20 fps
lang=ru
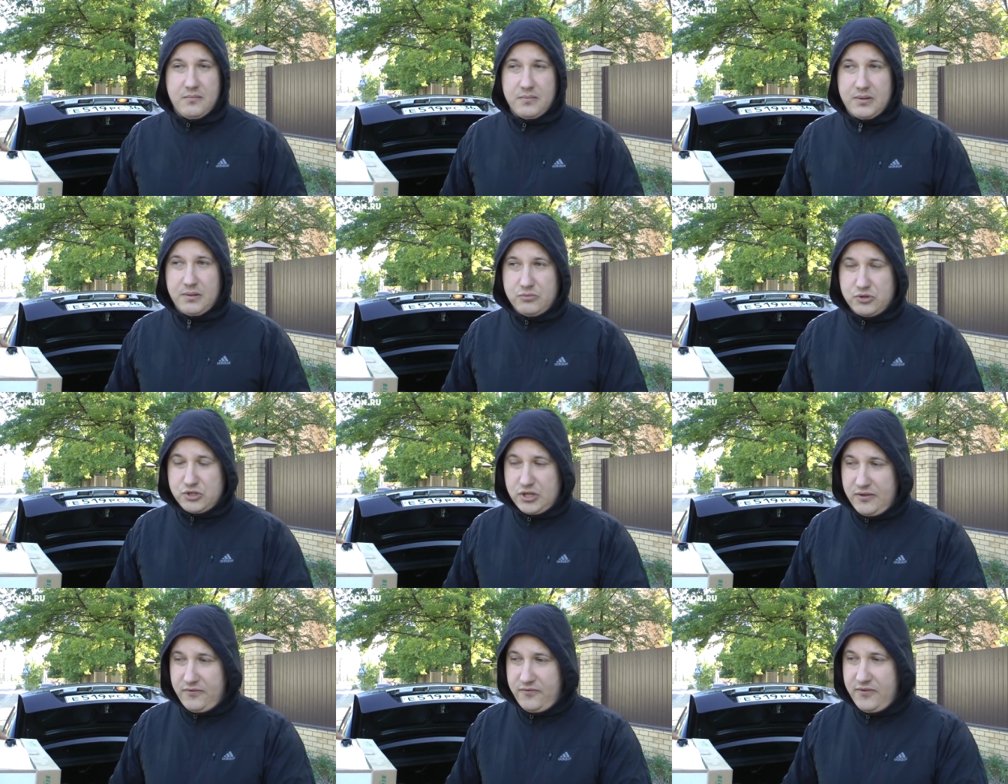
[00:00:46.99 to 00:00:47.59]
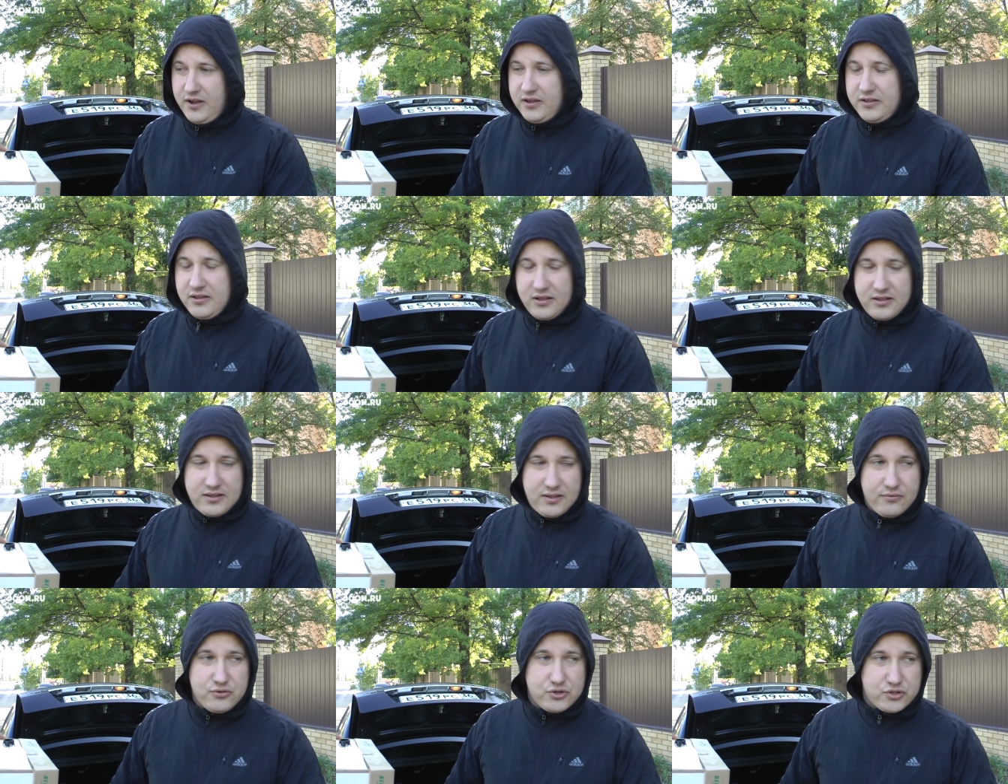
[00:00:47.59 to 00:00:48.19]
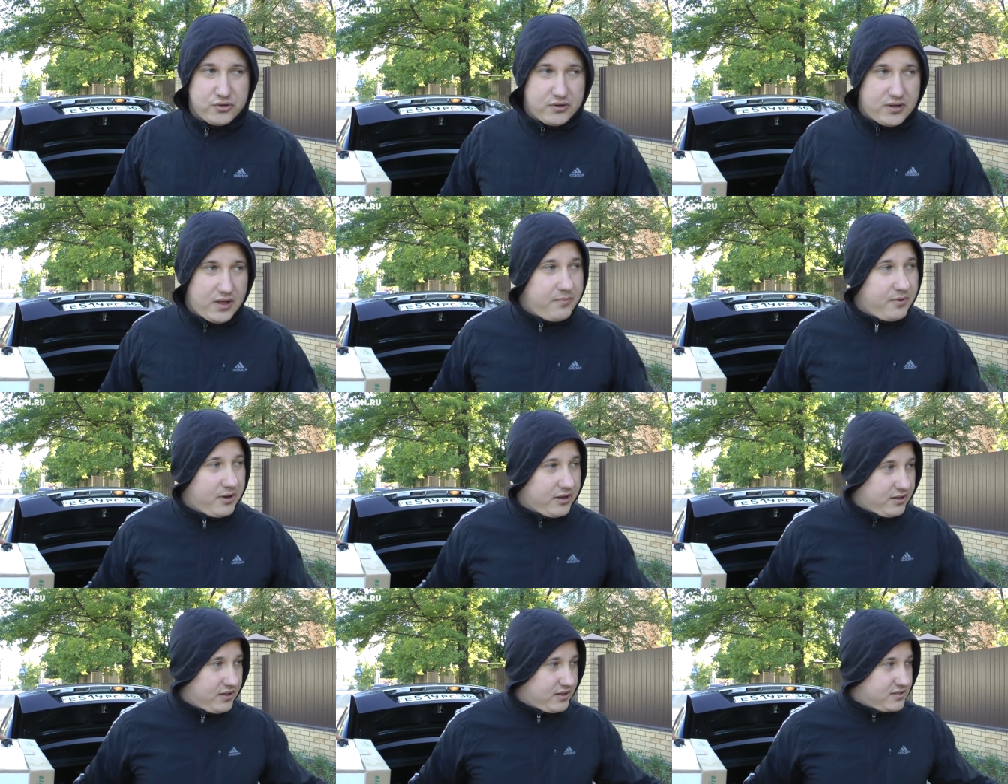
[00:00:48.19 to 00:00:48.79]
Потому что эффекта от того, что
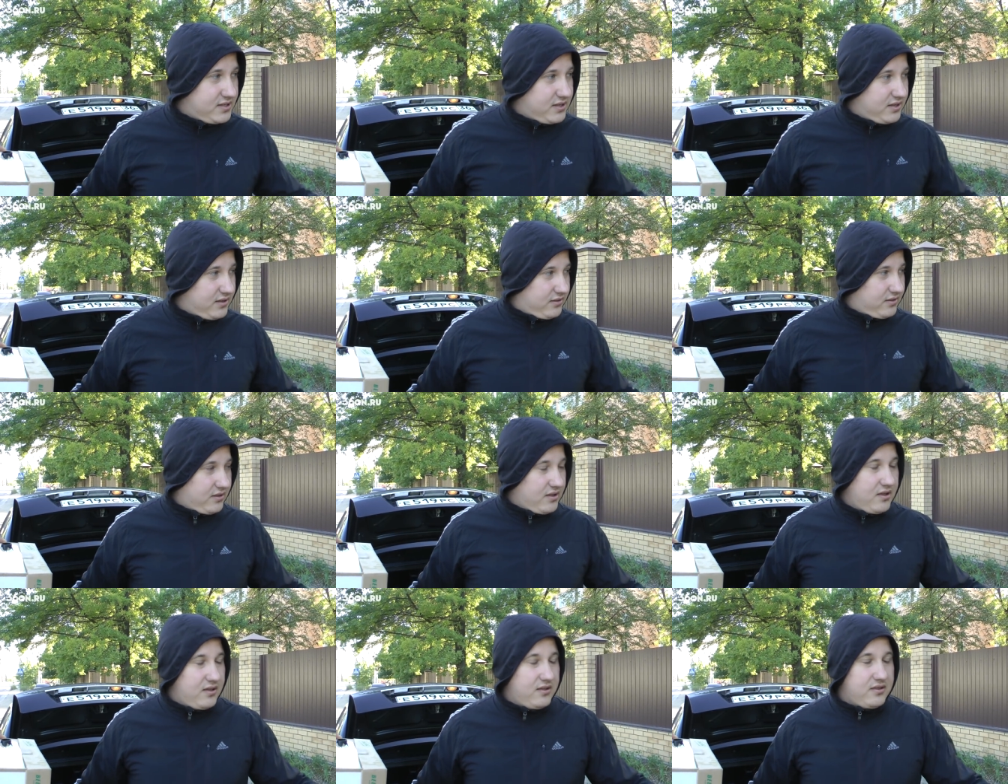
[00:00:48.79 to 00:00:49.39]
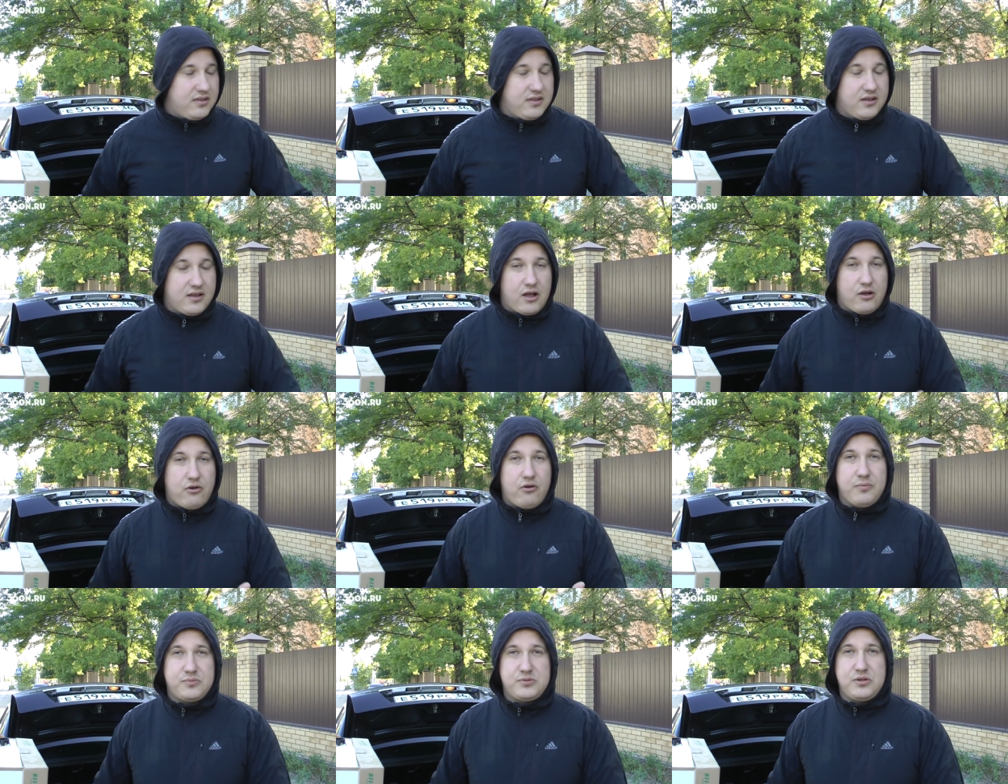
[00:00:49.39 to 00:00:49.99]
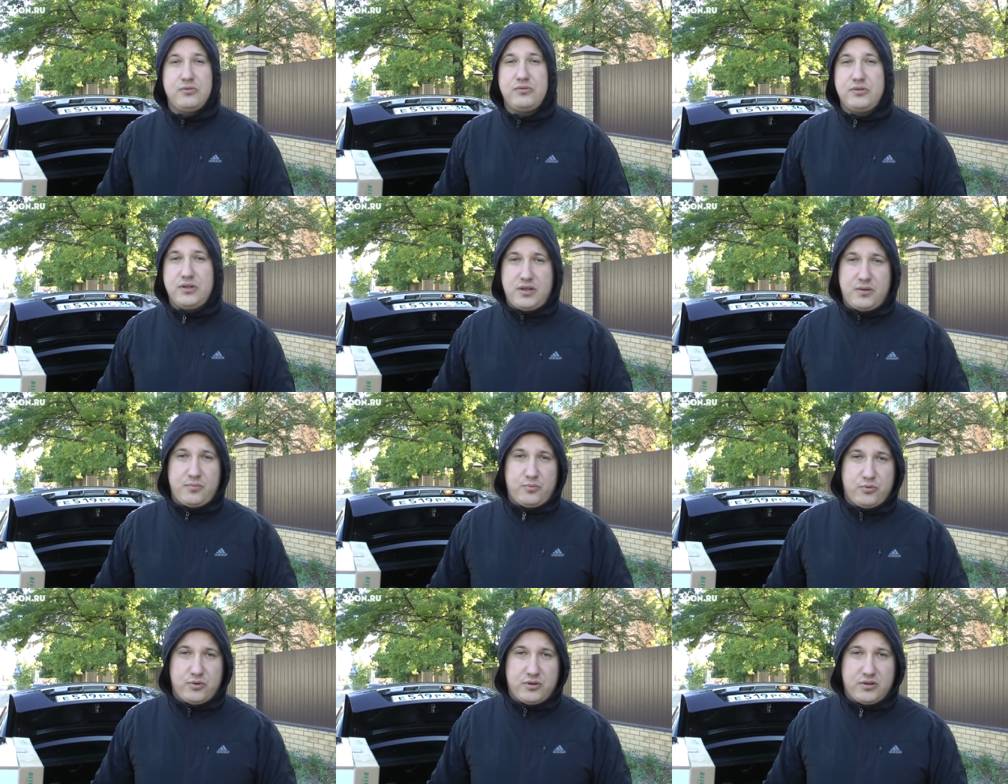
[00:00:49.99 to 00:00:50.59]
камера так стоит, никакого абсолютно
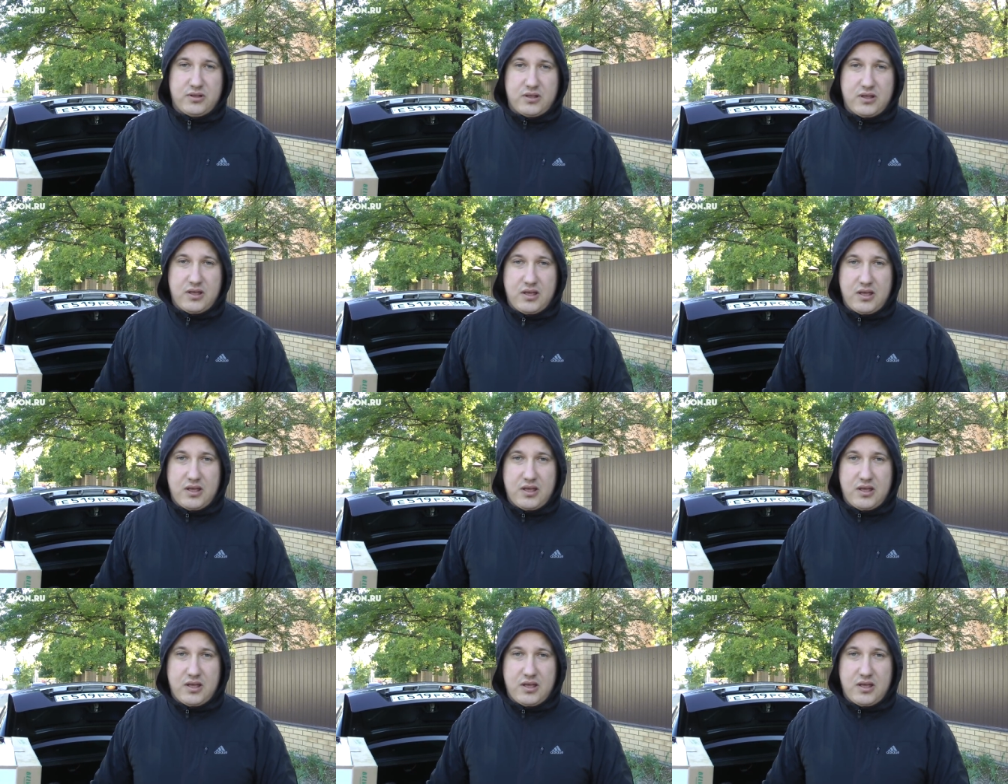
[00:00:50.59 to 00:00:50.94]
не будет.